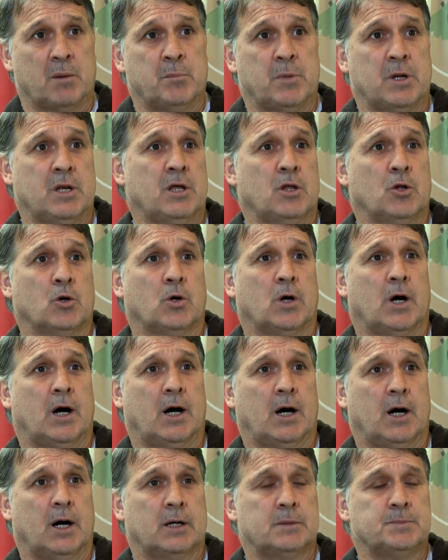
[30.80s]
han venido
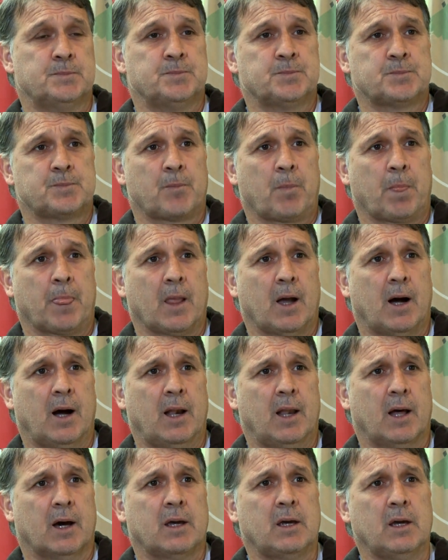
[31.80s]
a,
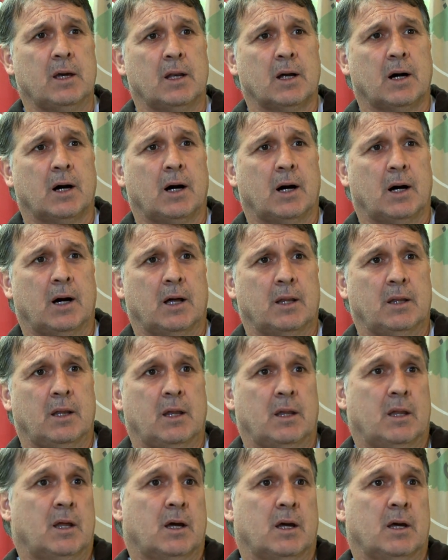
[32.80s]
la gira
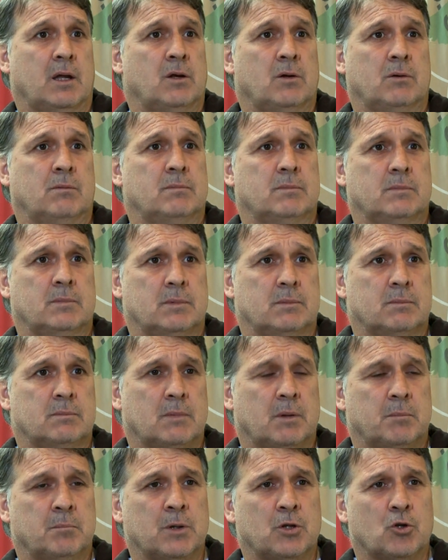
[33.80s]
desde que
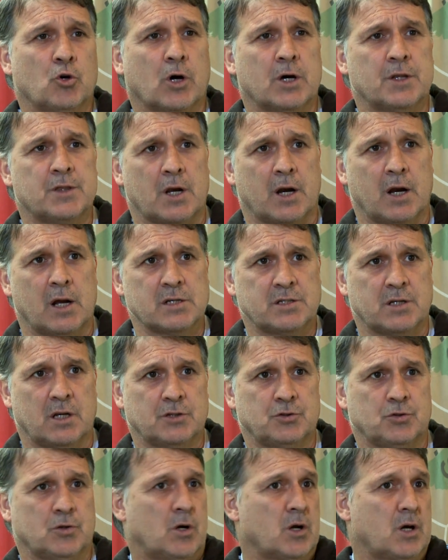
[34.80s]
me toca entrenar al
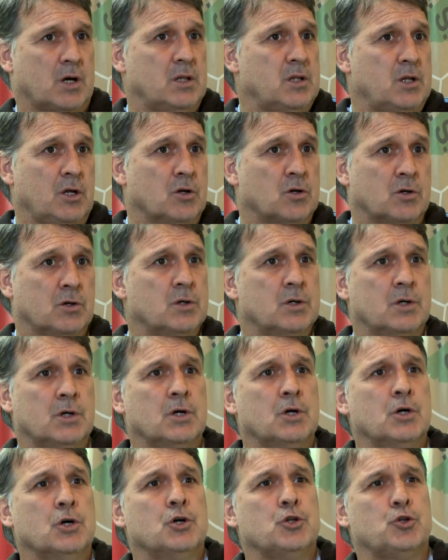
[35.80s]
seleccionado argentino,
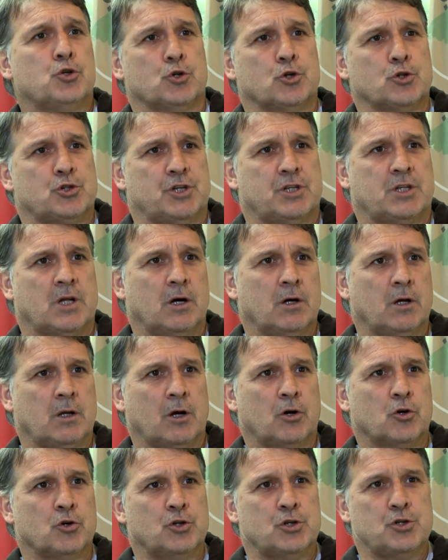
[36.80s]
todos están
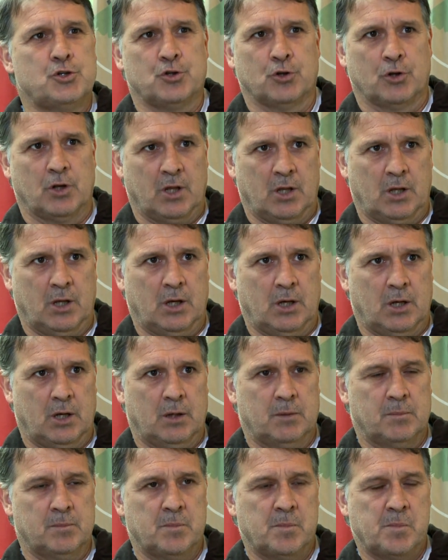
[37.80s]
en condiciones
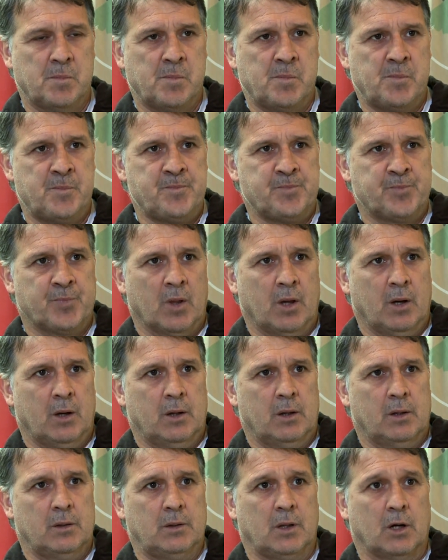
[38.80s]
de,
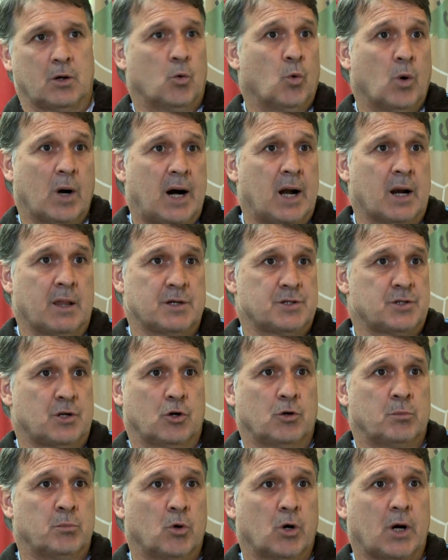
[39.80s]
jugar, de
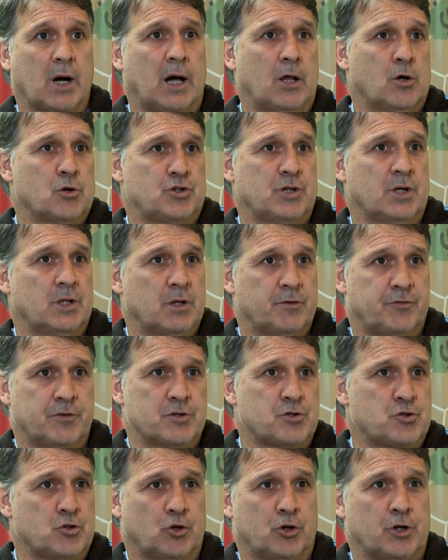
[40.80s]
ser convocados, sean
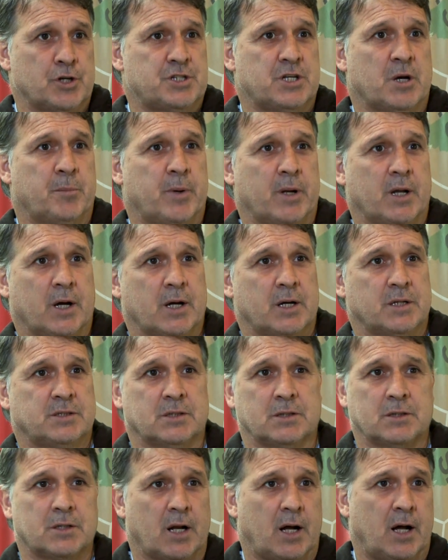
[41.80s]
defensores, sea pareja de
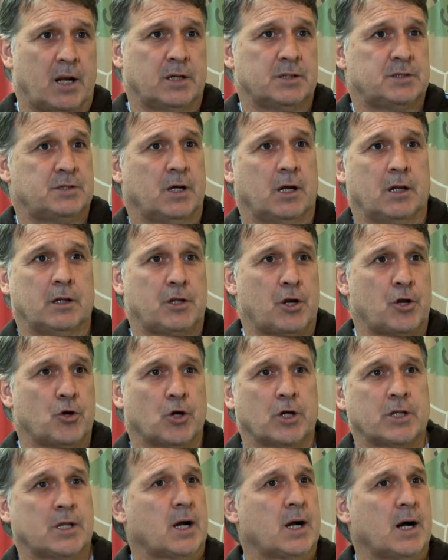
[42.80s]
centrales, sea el trío
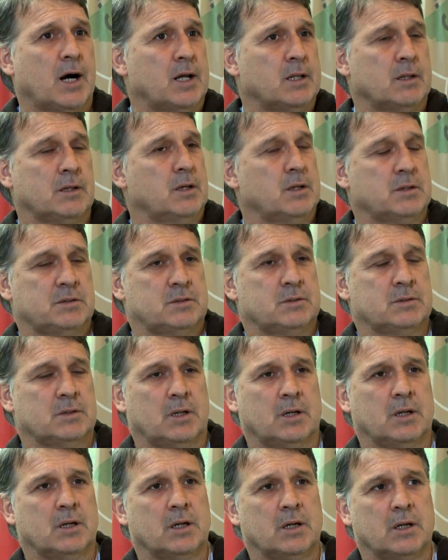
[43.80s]
de atacantes.
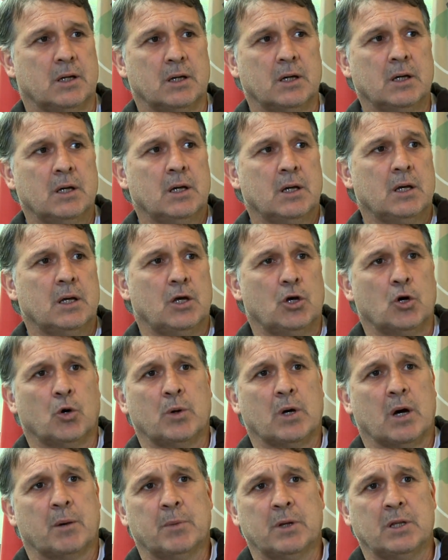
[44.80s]
Eh, y
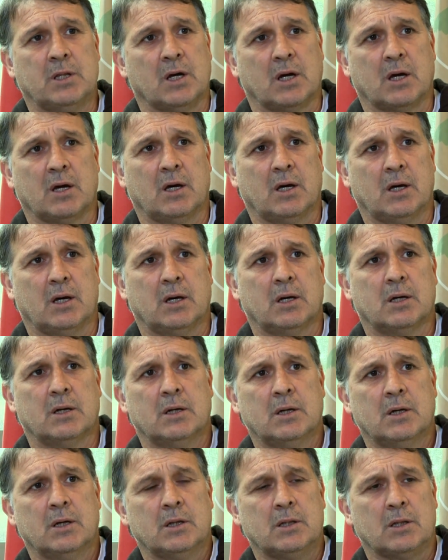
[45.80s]
obviamente que
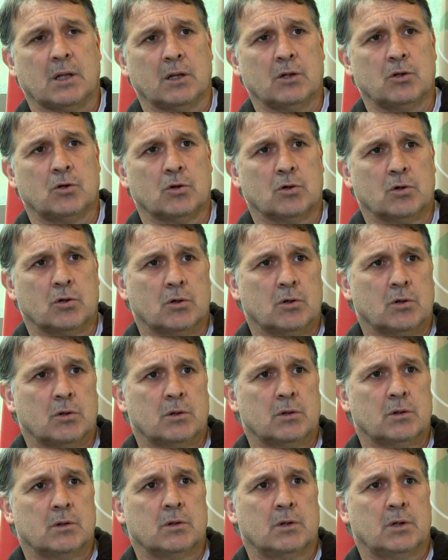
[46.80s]

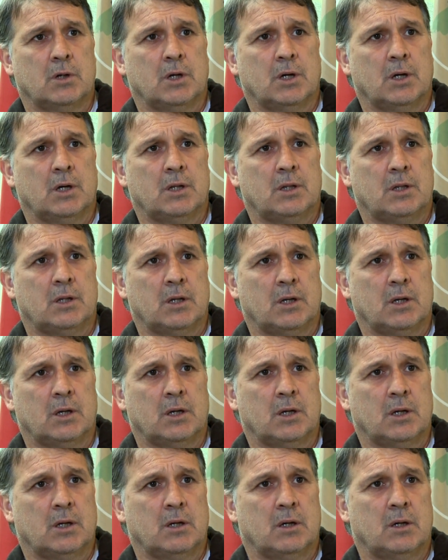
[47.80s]
tanto
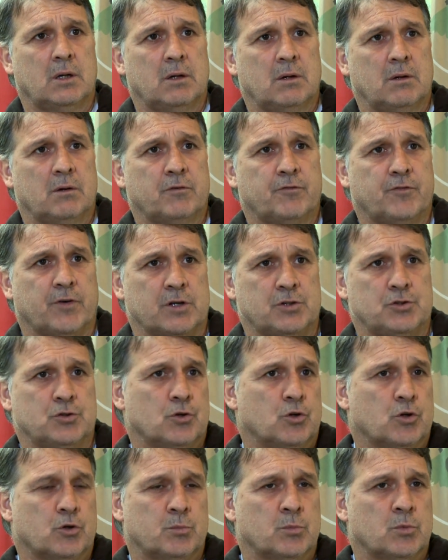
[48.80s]
este,
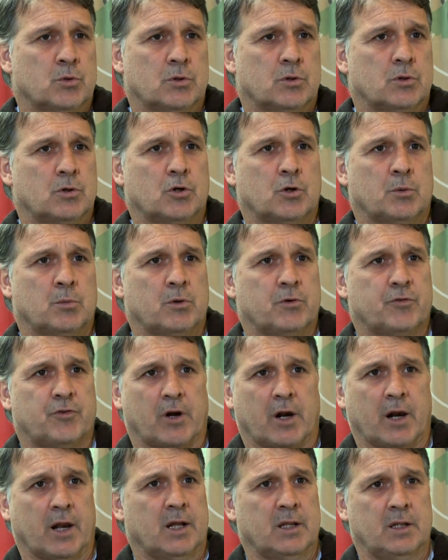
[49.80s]
Facio como,
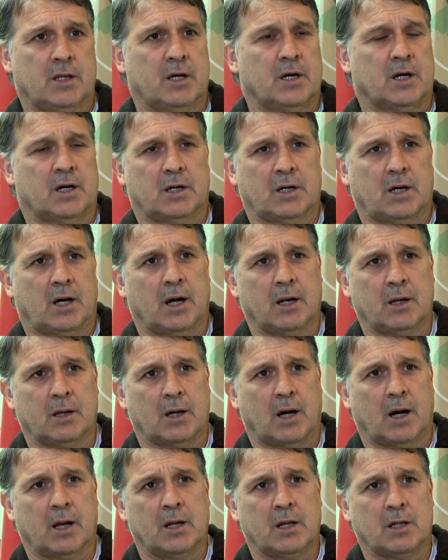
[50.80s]
Fernández
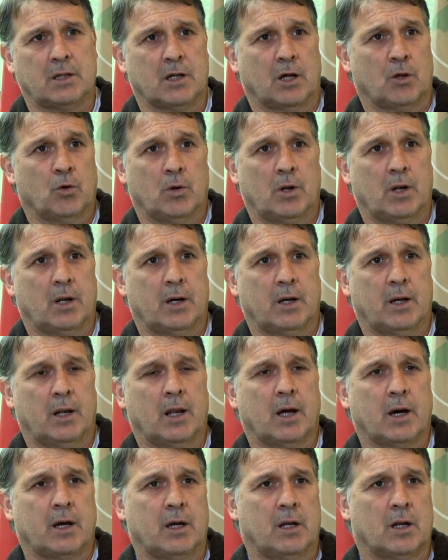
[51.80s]
han, estado en,
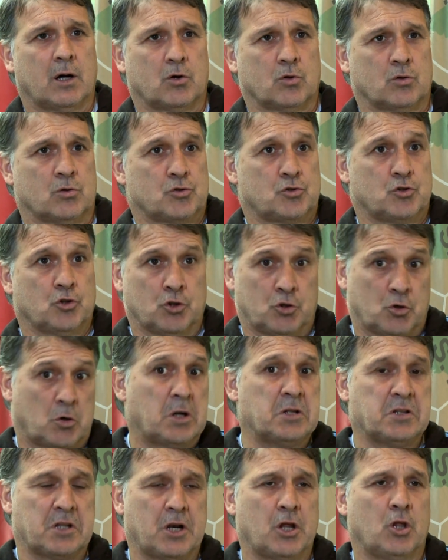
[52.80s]
en, las giras con
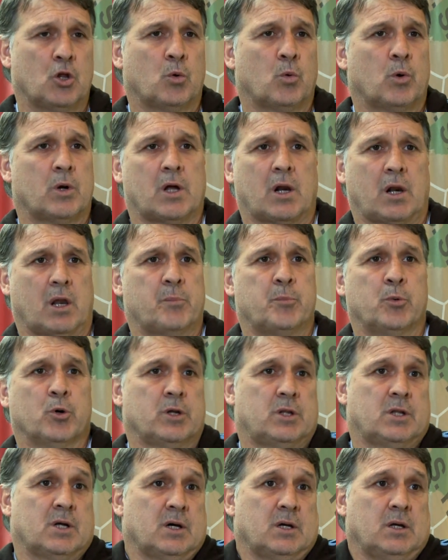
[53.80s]
nosotros, han tenido buena
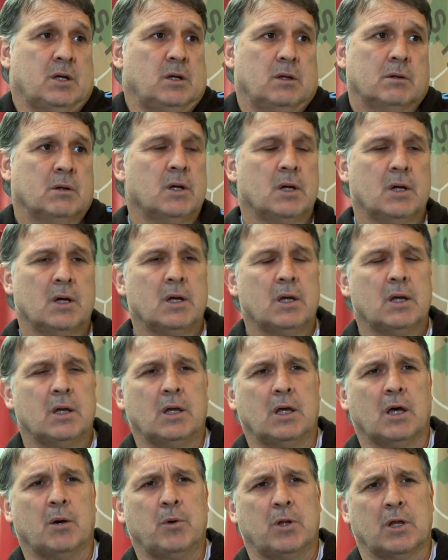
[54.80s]
respuesta y,
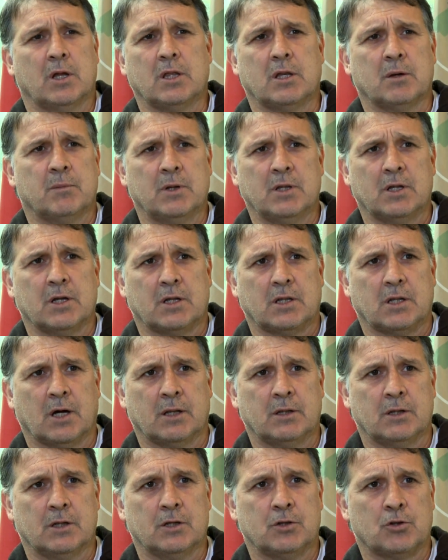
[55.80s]
y evidentemente
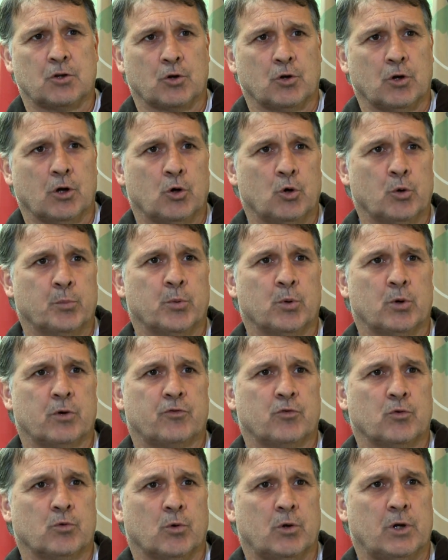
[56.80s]
están dentro del grupo de
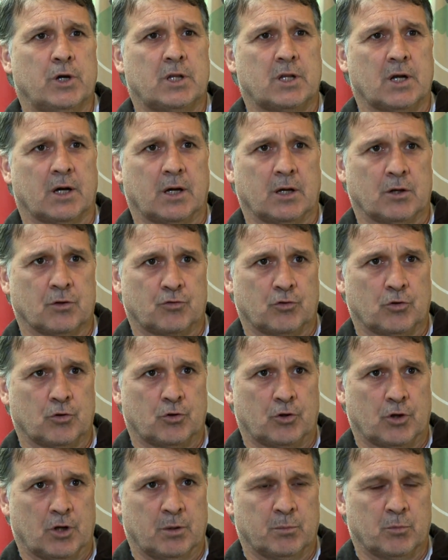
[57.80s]
futbolistas que
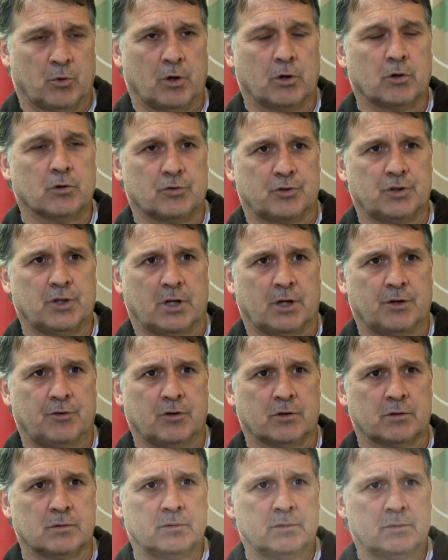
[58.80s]
nosotros tenemos en
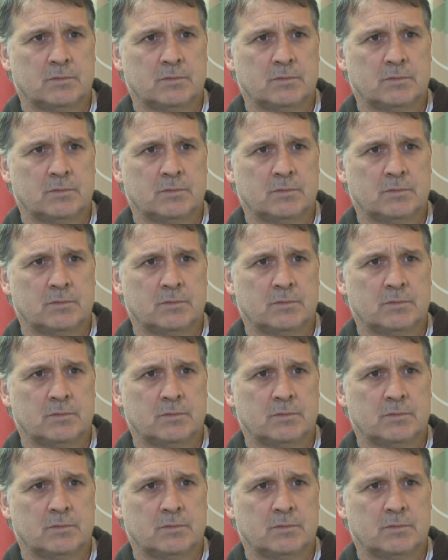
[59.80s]
consideración.